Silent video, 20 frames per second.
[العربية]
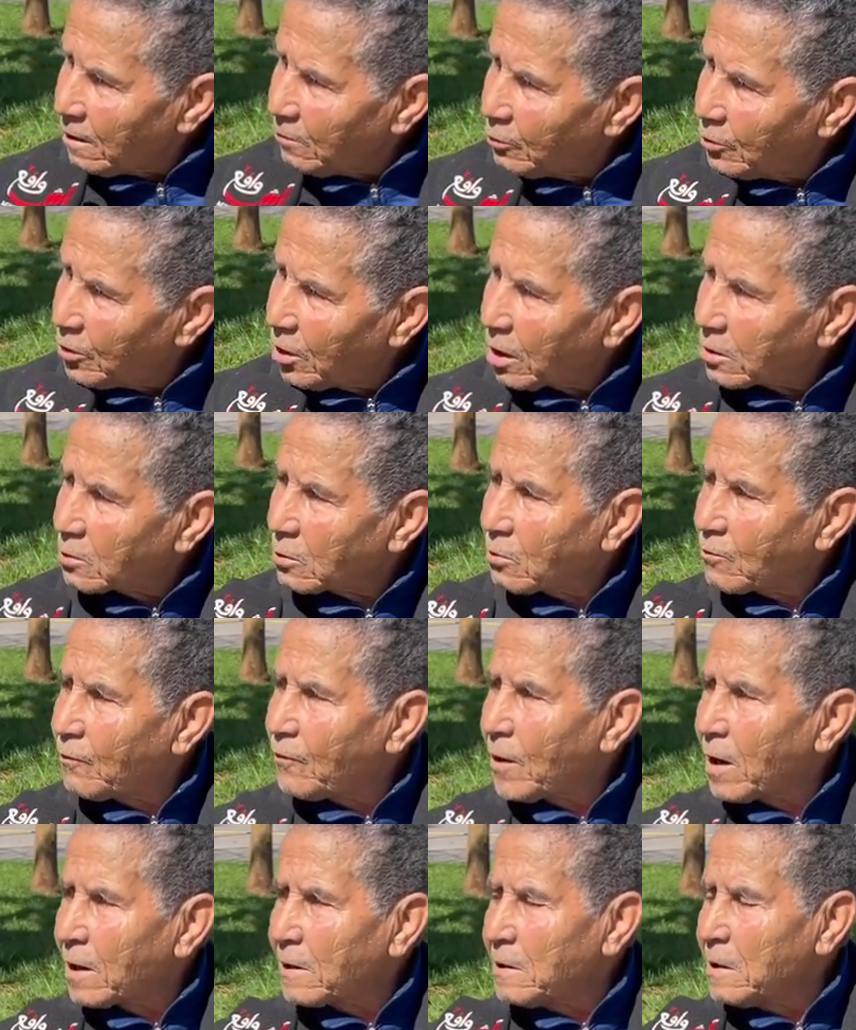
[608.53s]
ويعطوك
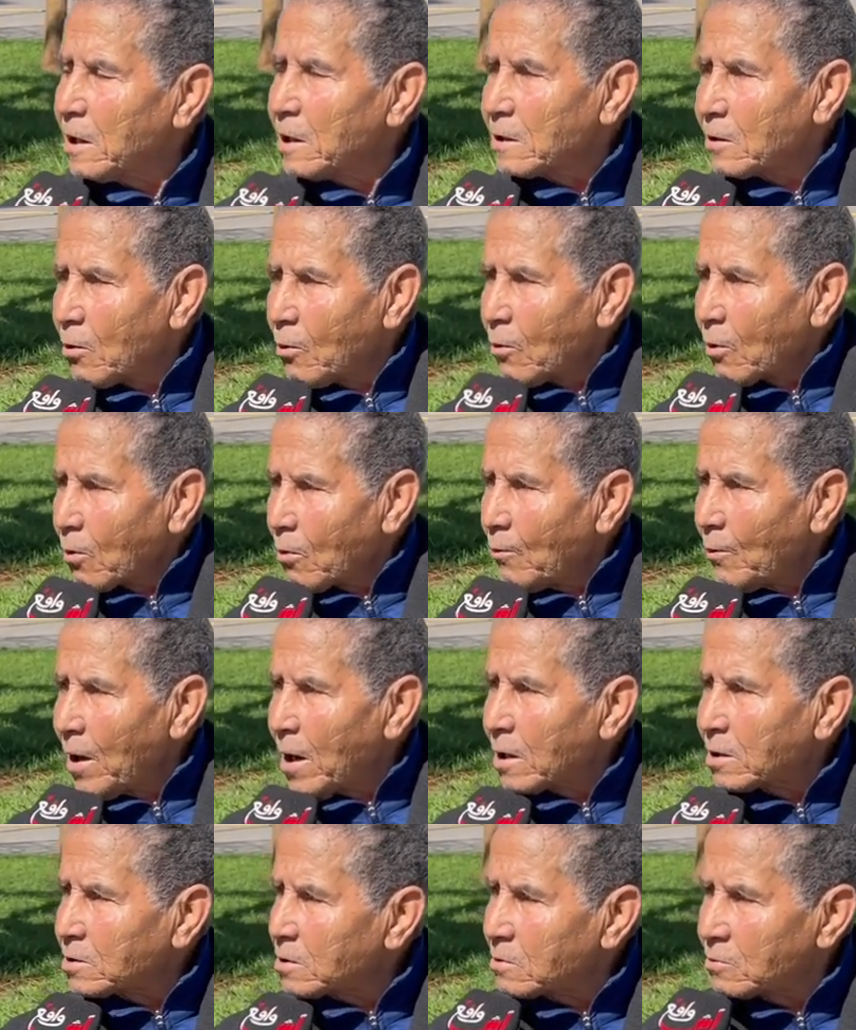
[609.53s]
فاردنا يدوروا
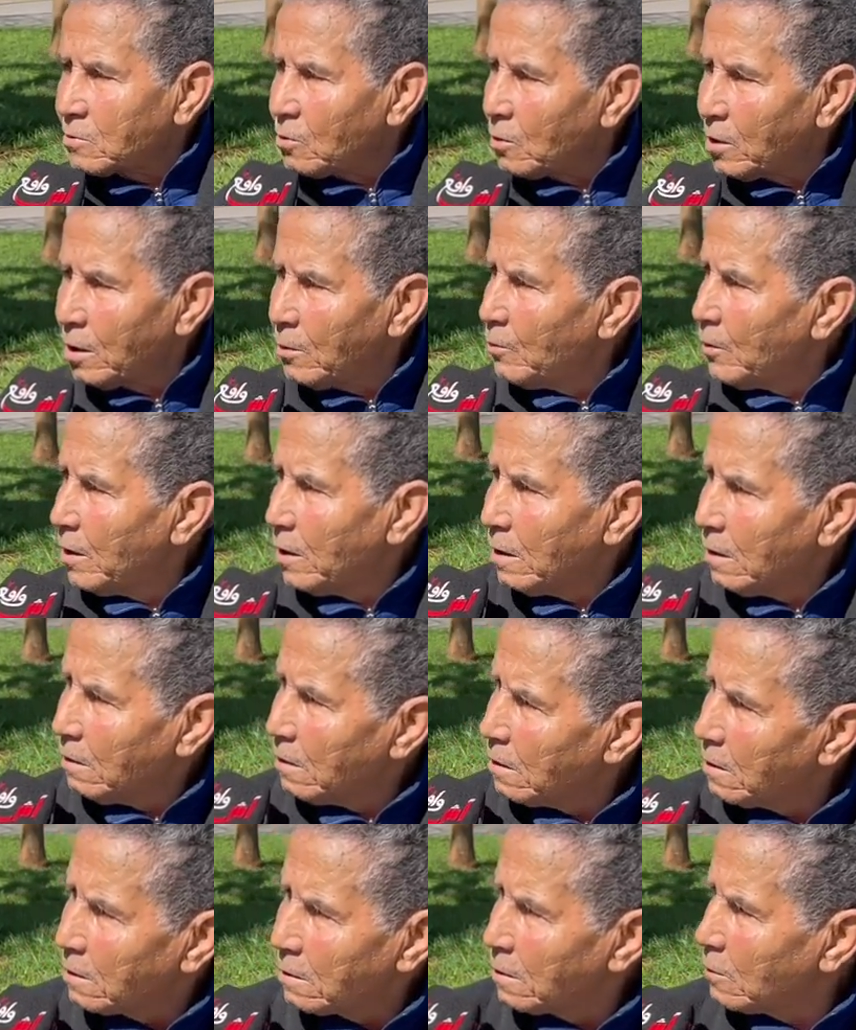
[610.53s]
معاك تقول لهم لا
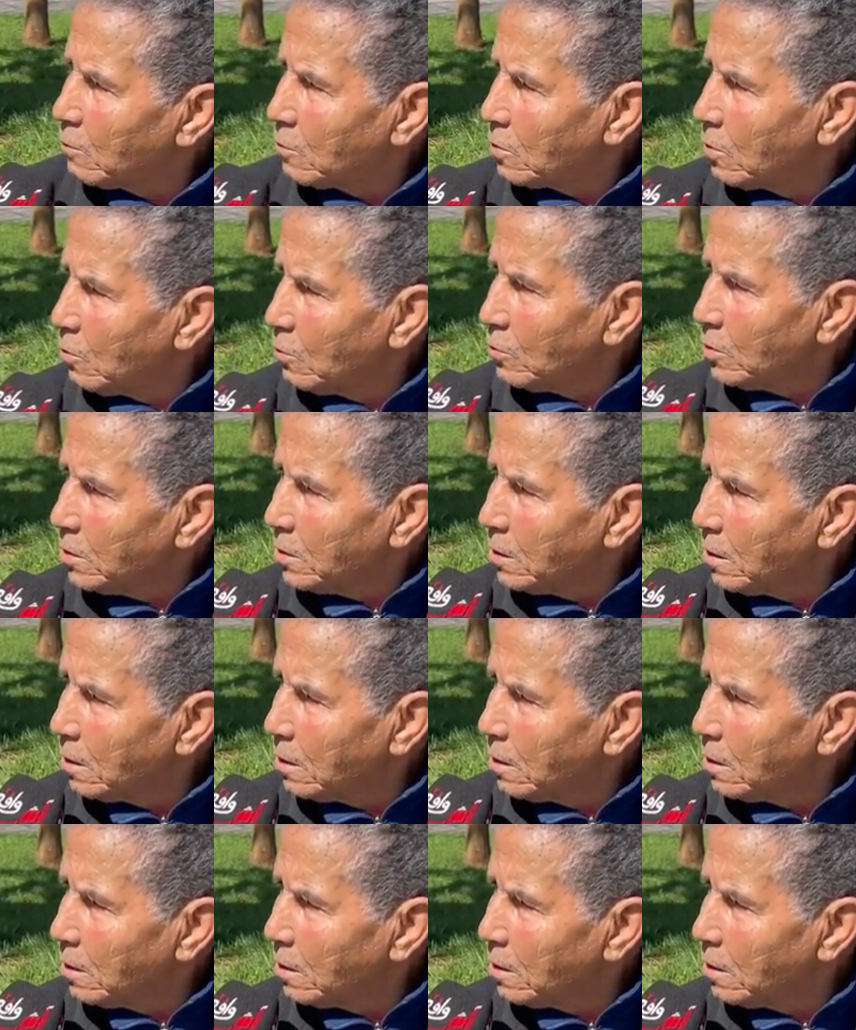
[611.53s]
انا ولد الوداد